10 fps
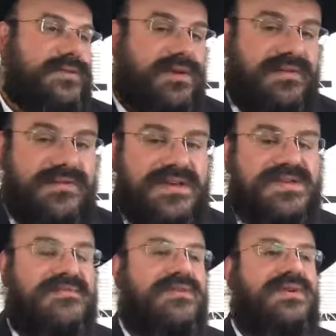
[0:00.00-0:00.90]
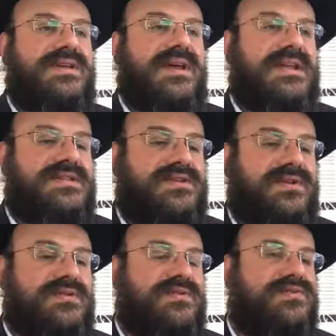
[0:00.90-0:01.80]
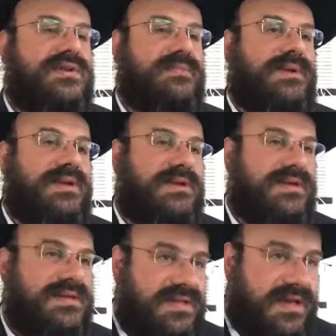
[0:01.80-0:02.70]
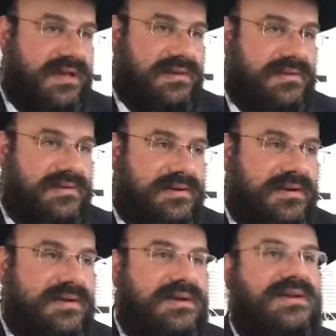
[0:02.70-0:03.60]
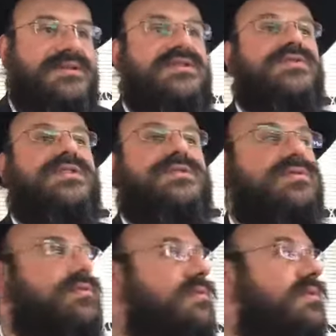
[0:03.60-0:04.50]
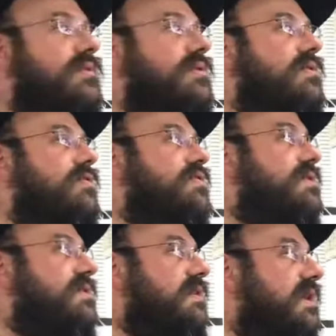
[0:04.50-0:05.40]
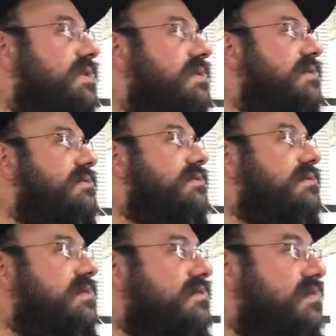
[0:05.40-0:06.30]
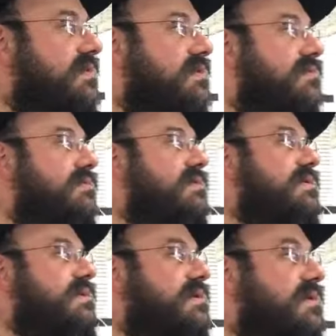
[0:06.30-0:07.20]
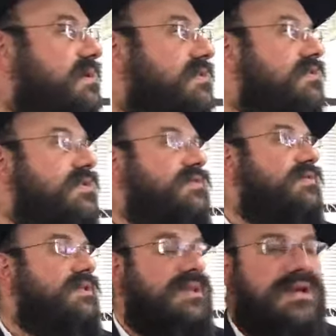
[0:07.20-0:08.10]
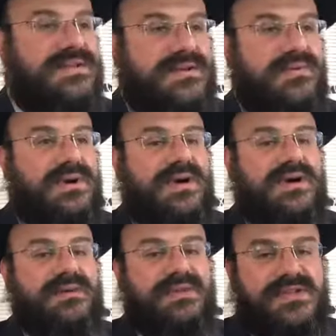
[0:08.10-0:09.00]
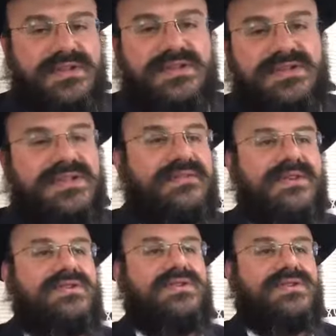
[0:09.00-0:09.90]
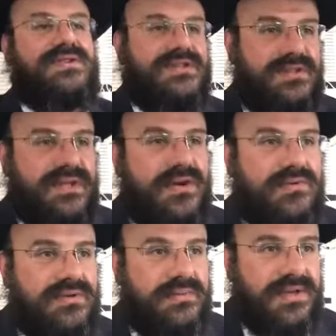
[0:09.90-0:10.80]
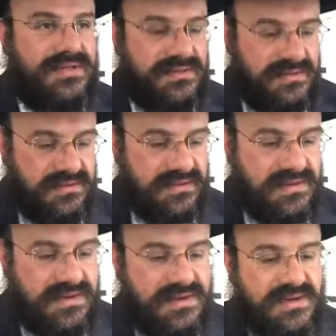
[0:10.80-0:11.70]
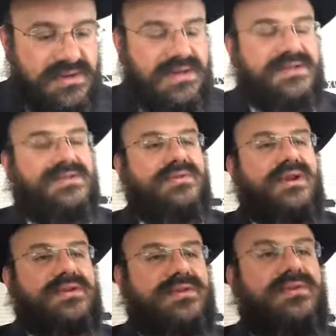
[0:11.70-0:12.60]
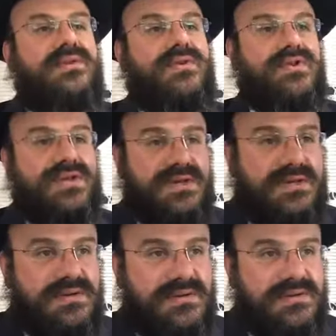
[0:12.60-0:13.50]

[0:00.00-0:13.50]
qu'effectivement, il y a la situation, qu'on appelle idéale, et la situation logique terre la terre. Qui veut dire La situation idéale, c'est quoi Bien sûr, c'est de servir Dieu sans entendre rien en contrepartie. La situation logique,